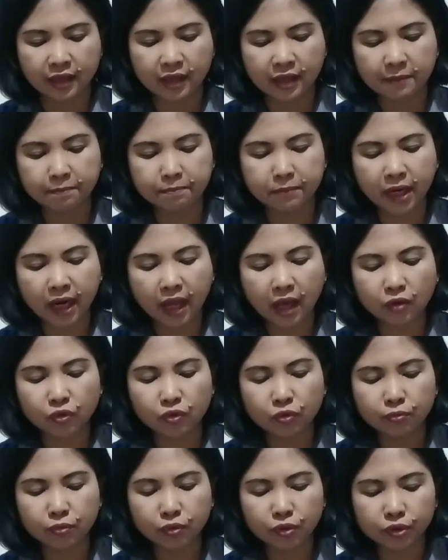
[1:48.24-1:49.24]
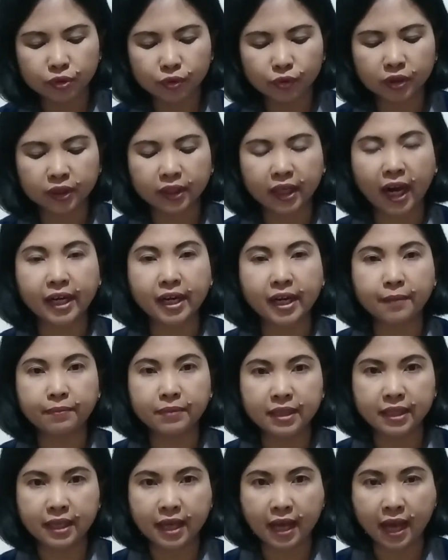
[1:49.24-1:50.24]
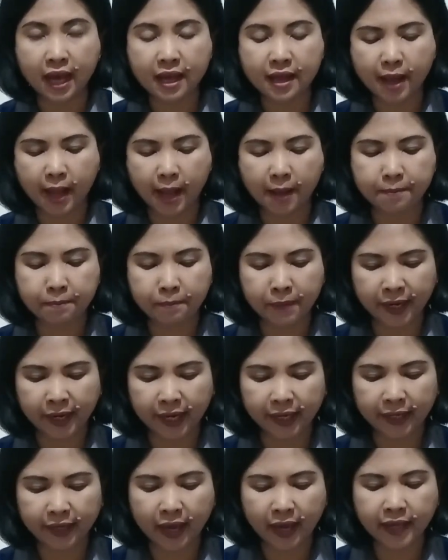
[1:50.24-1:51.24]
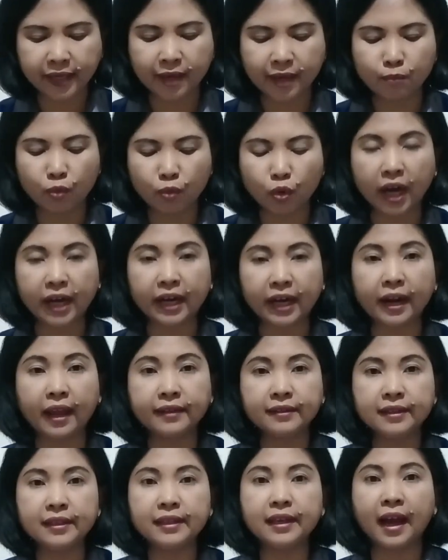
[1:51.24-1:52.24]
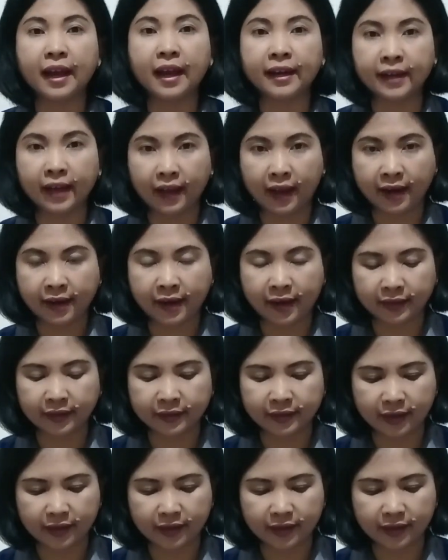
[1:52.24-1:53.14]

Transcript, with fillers: Berlaku busuk terhadap dia mereka yang bukan lagi anak-anaknya,